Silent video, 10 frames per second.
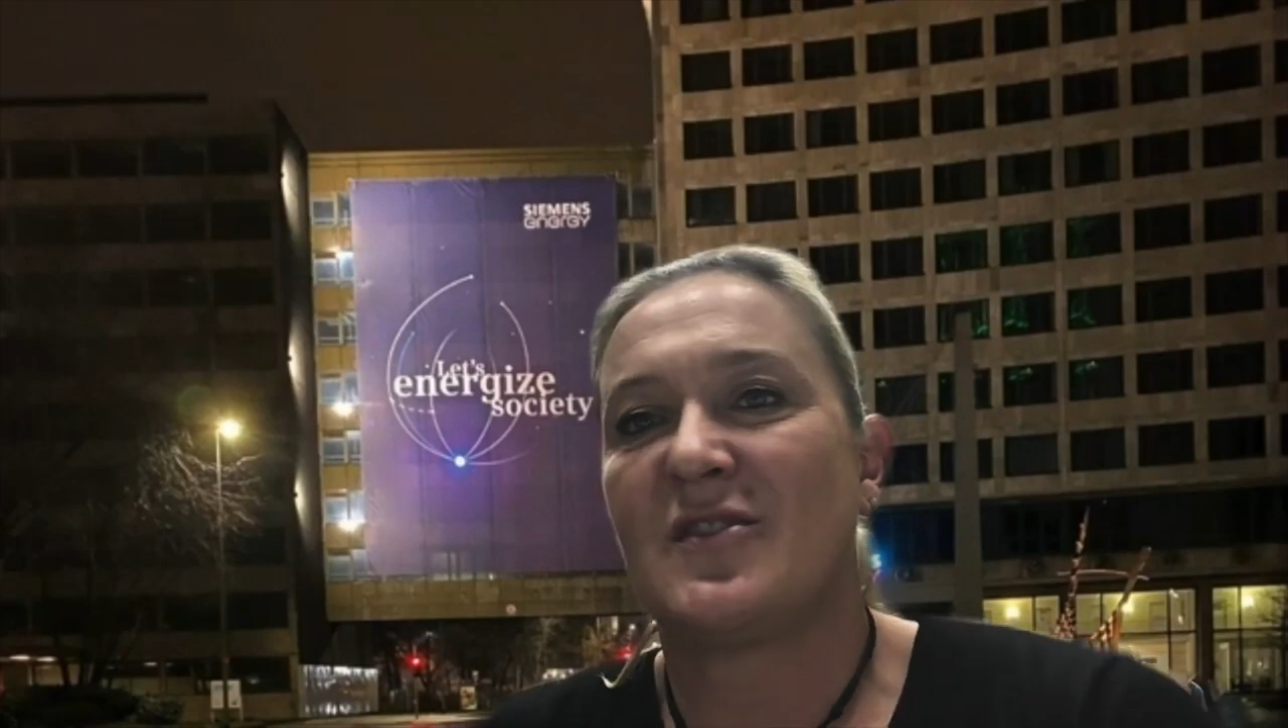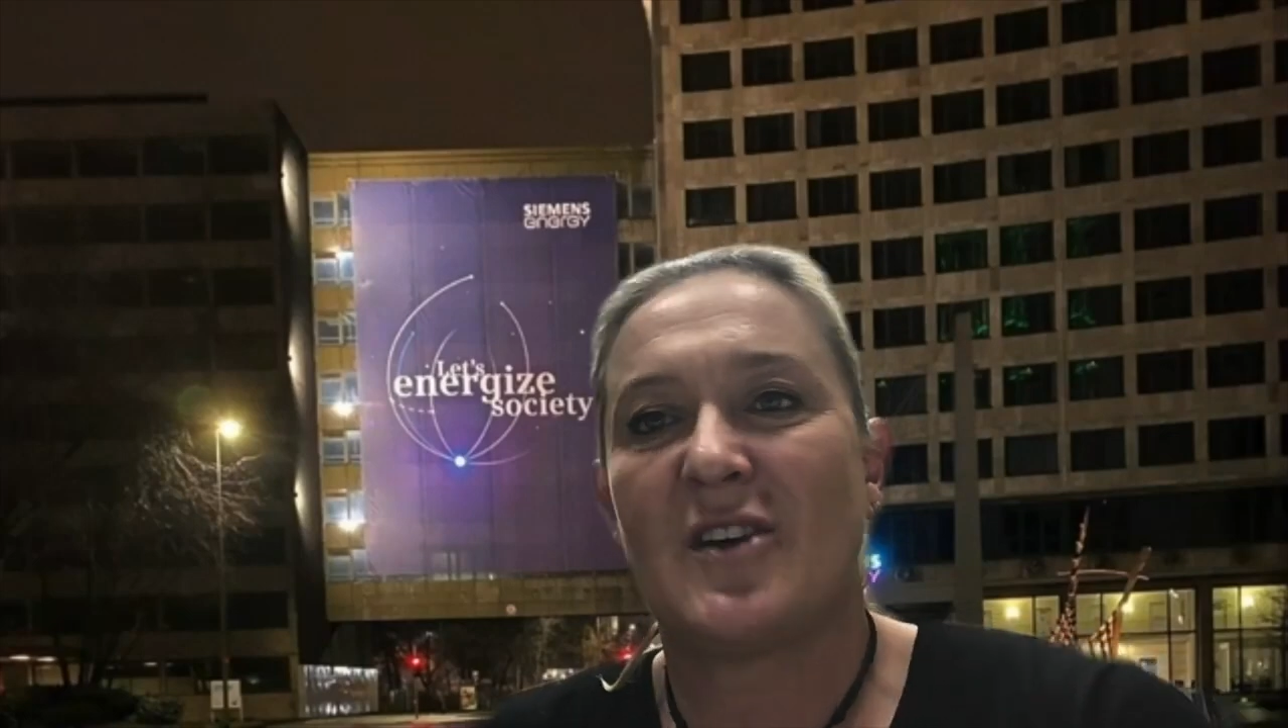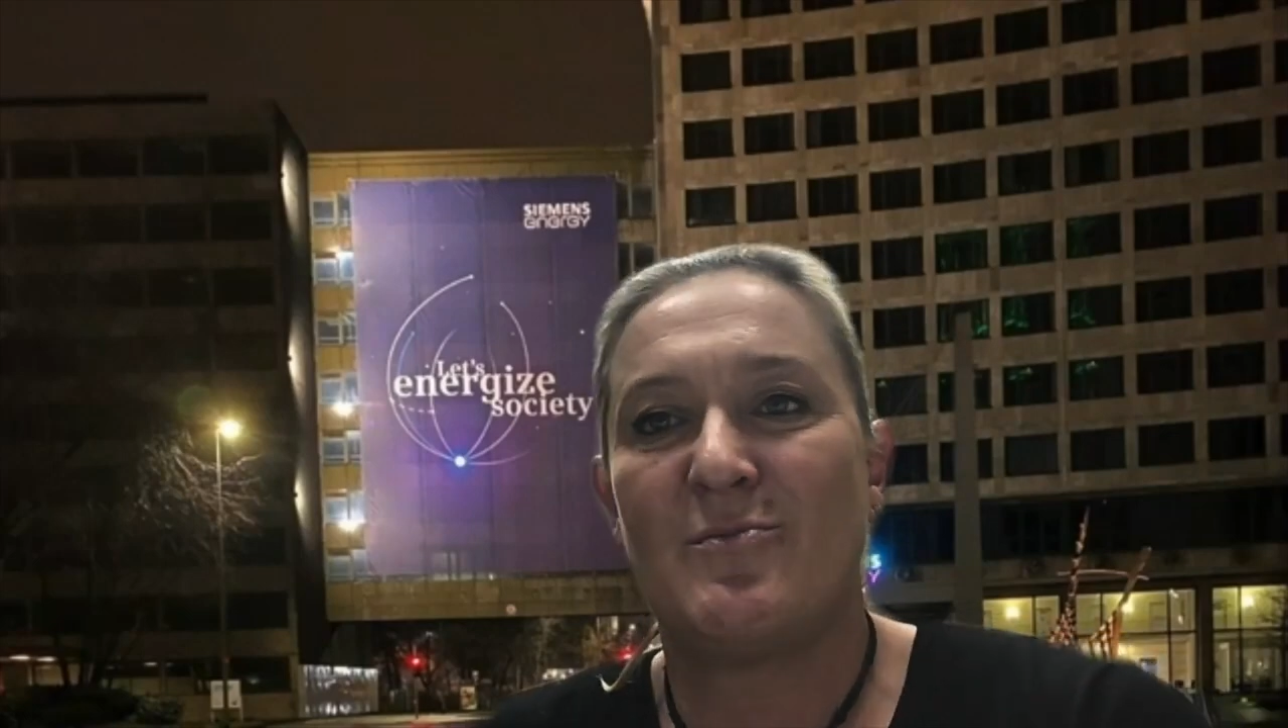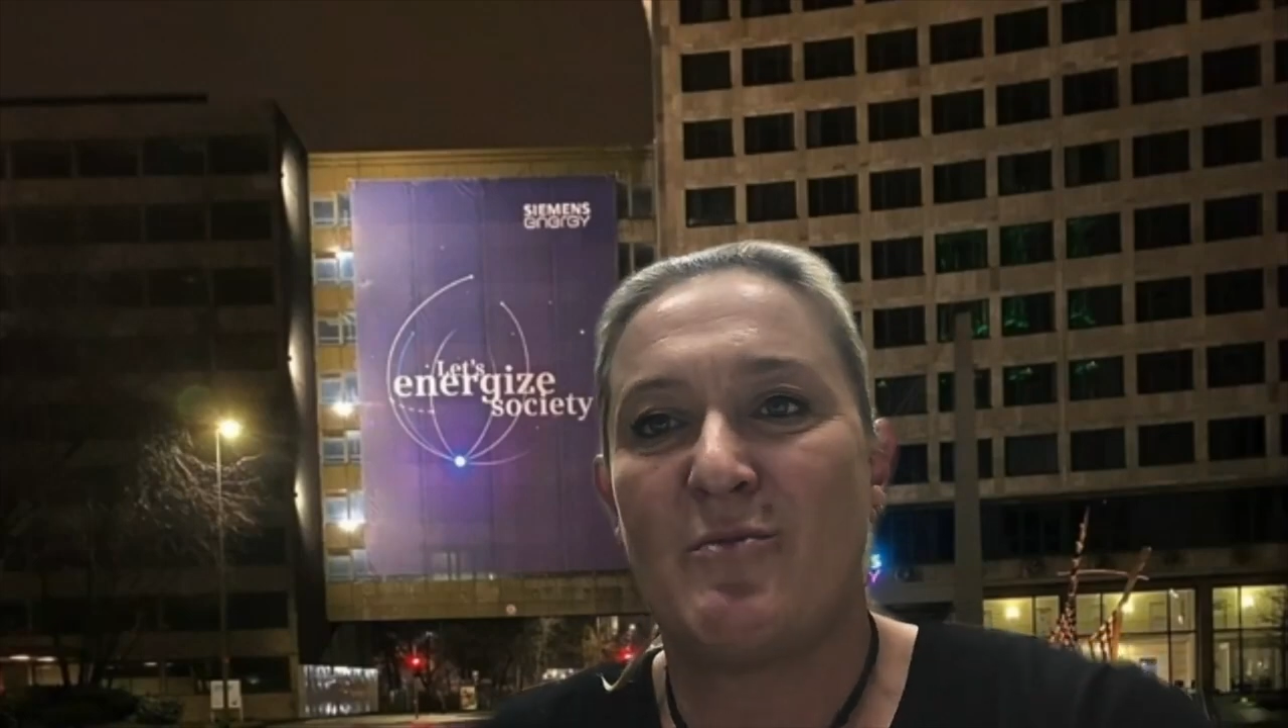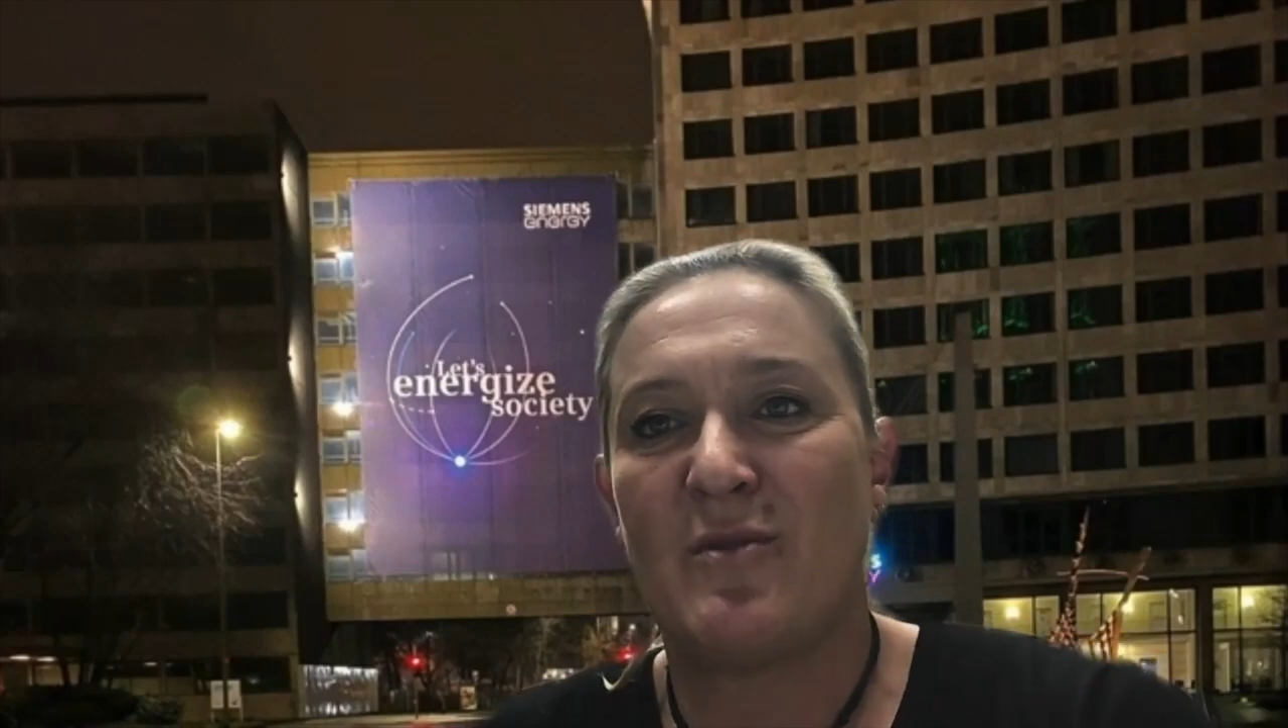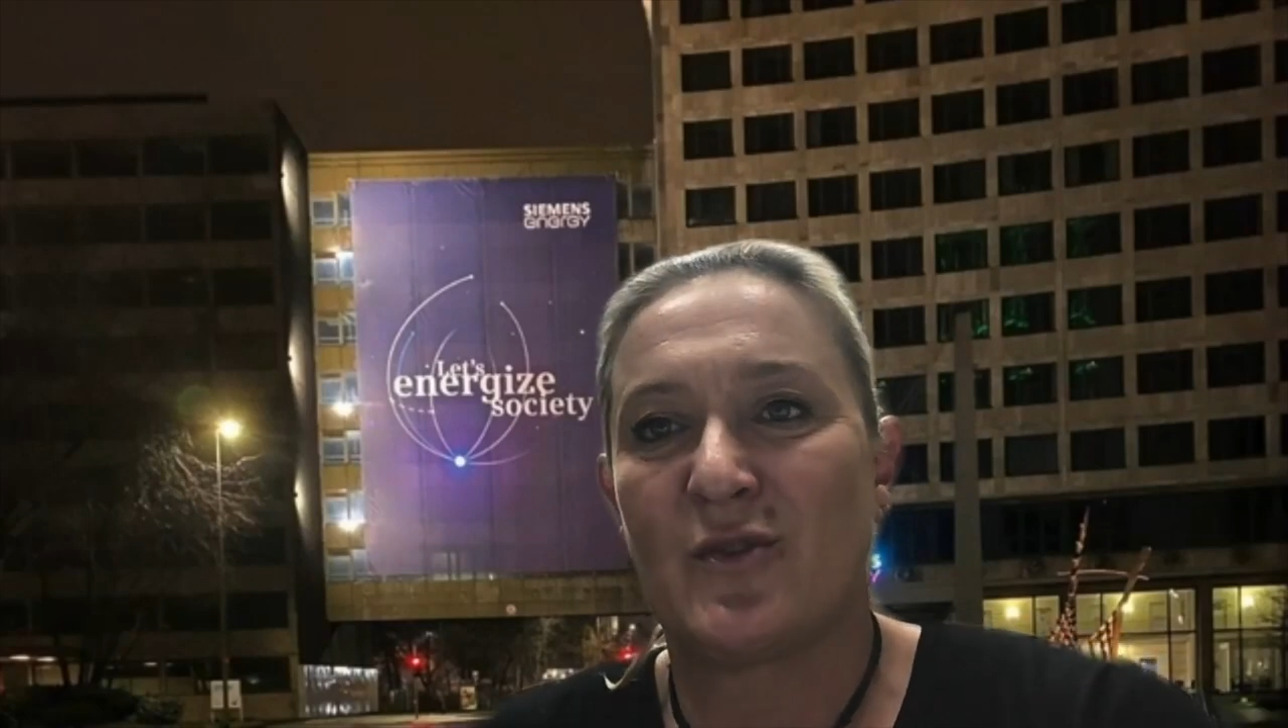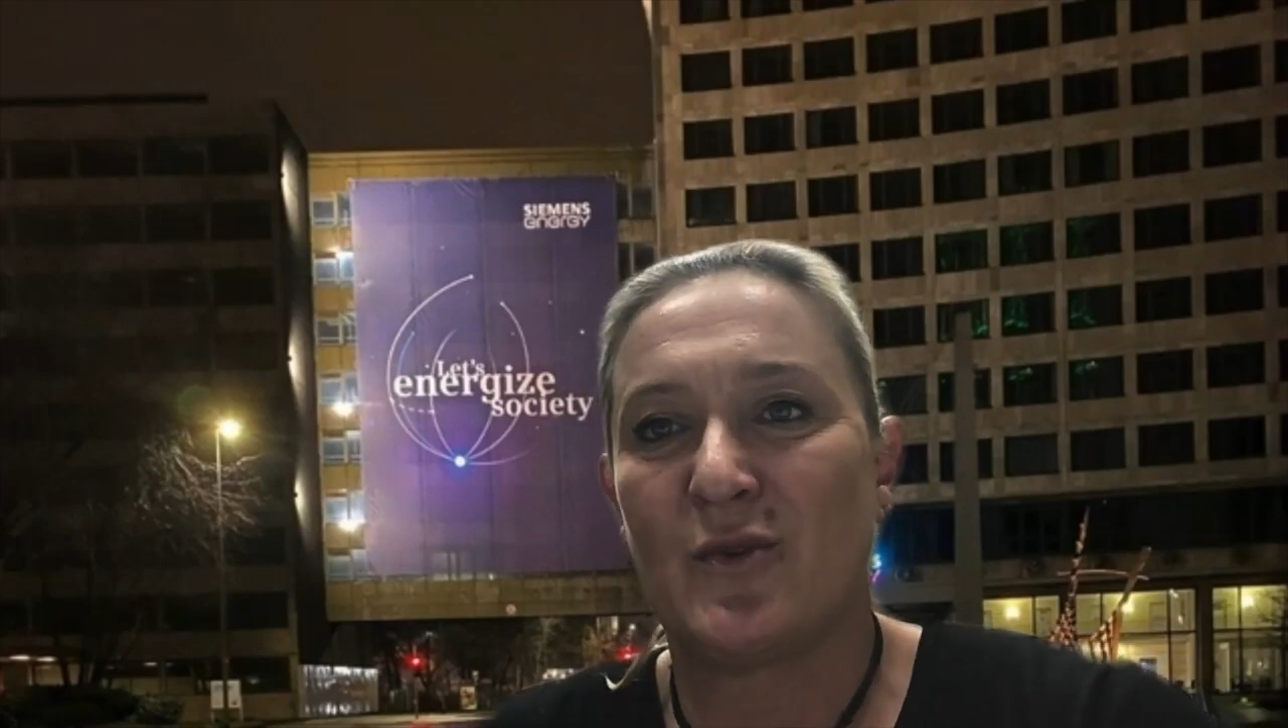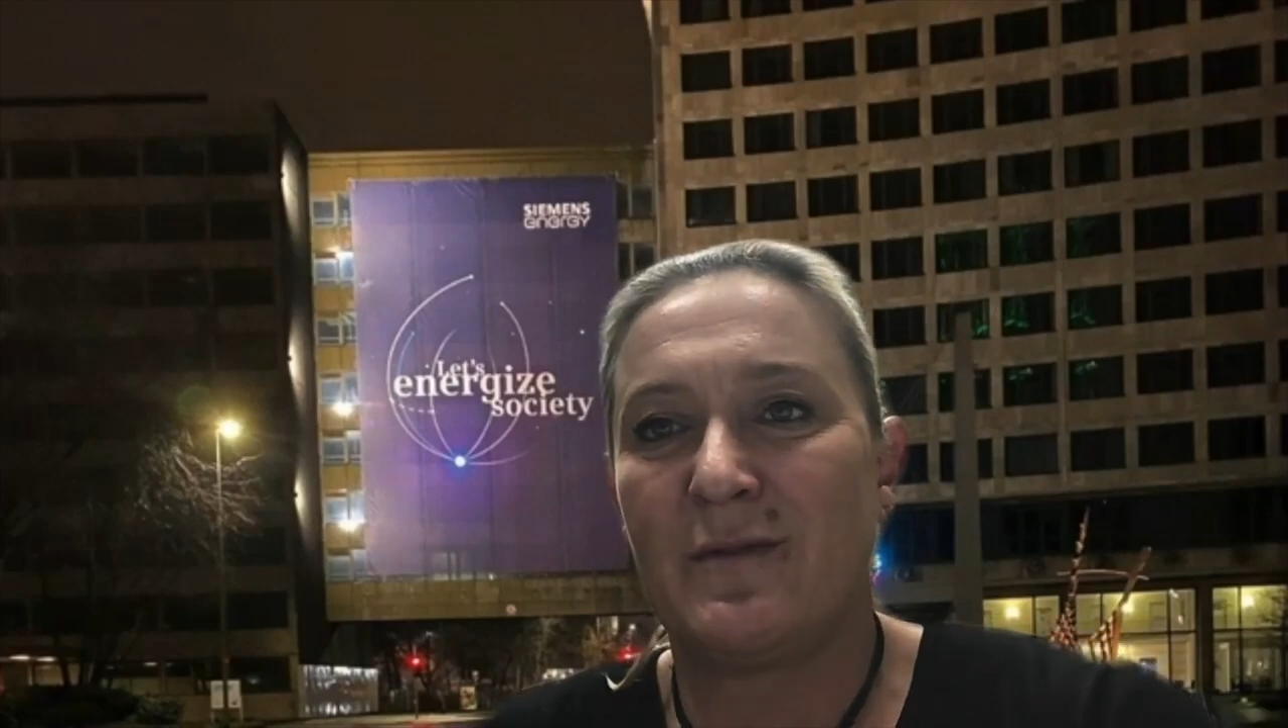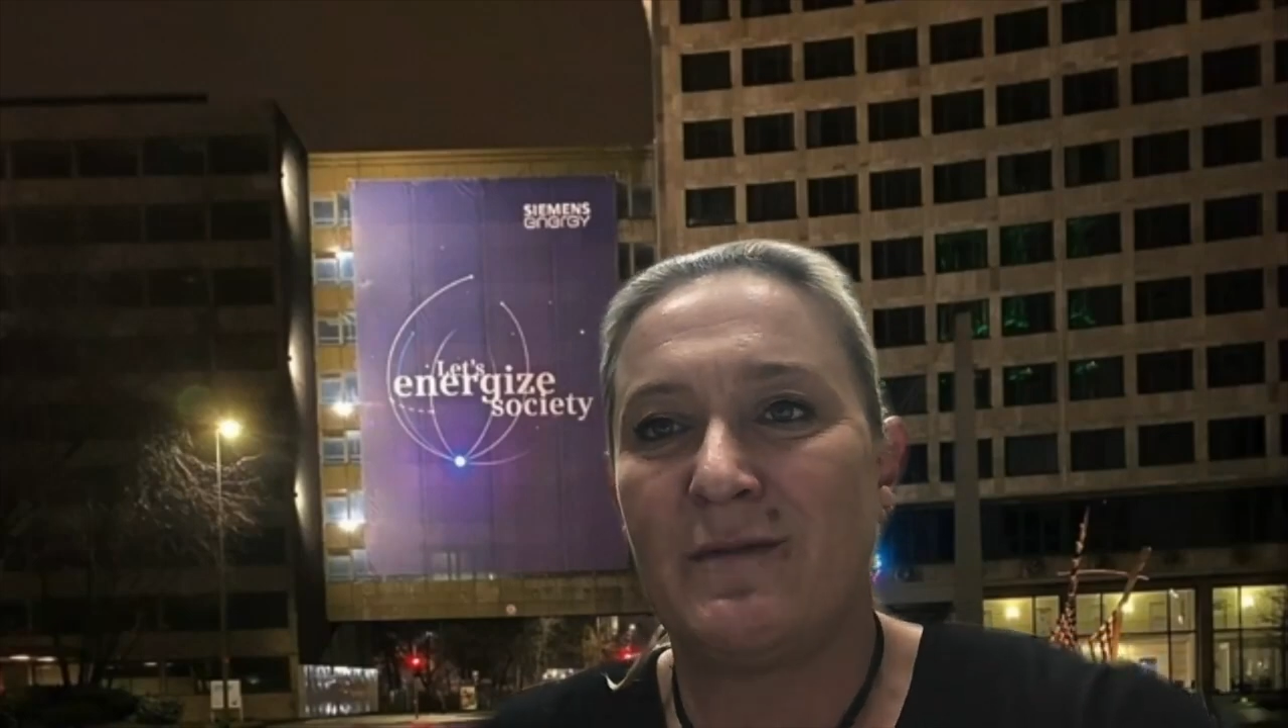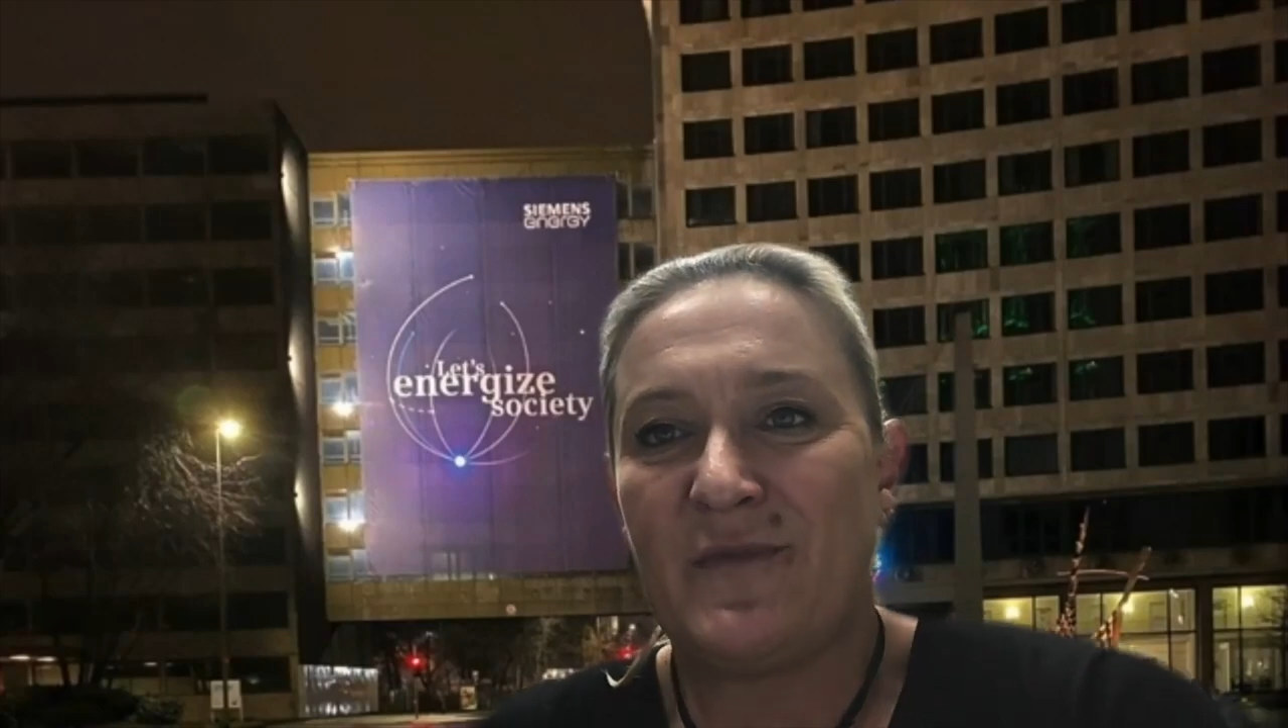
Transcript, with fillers: sage mir mal so,